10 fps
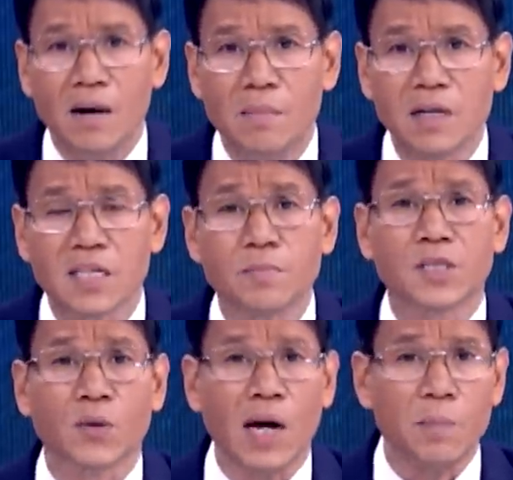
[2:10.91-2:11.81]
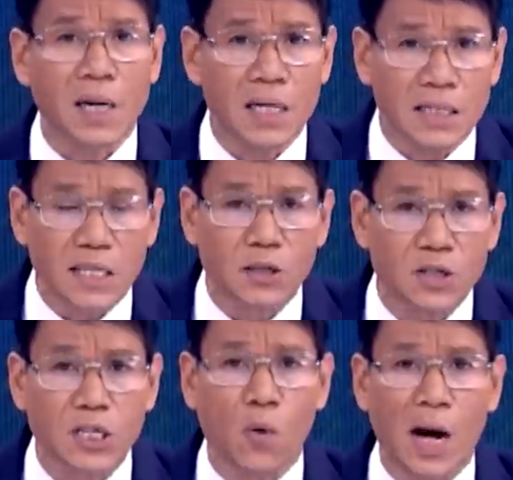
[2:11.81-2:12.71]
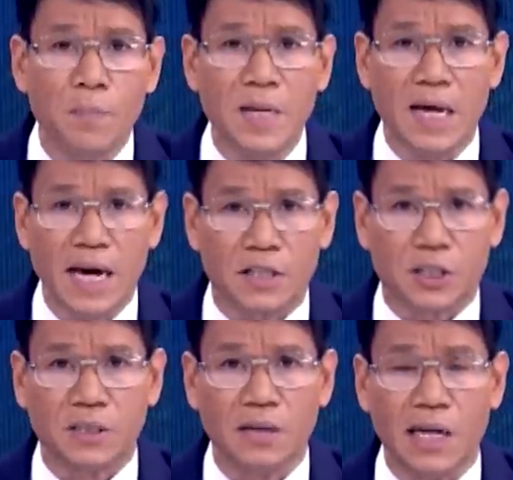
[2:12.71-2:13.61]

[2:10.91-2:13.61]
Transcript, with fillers: Mag-subscribe ka na dito sa 1PH.